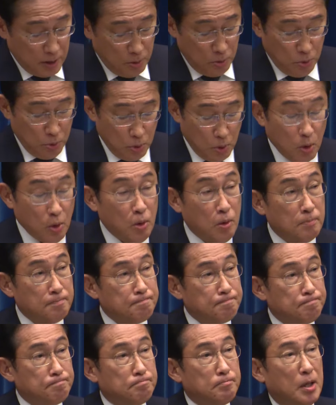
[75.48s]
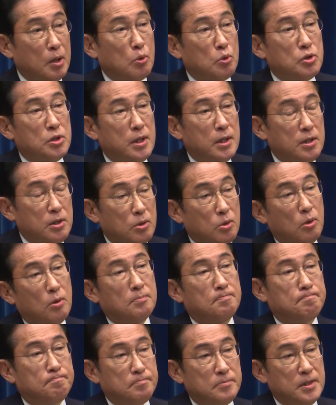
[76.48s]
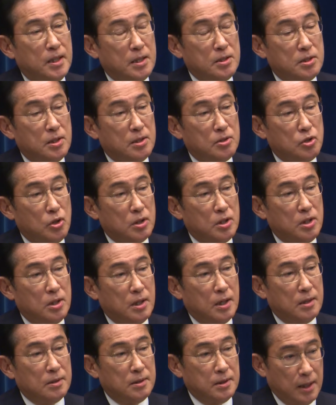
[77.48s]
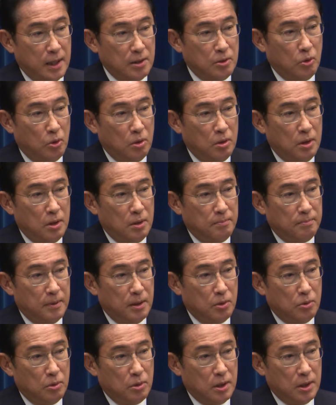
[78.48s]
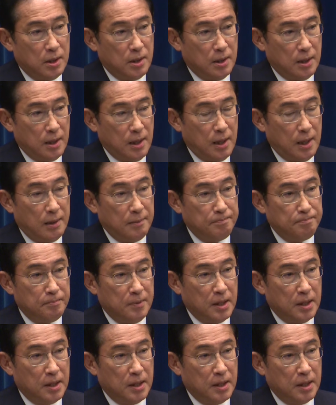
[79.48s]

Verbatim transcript: このご指摘の第三者機関など、これから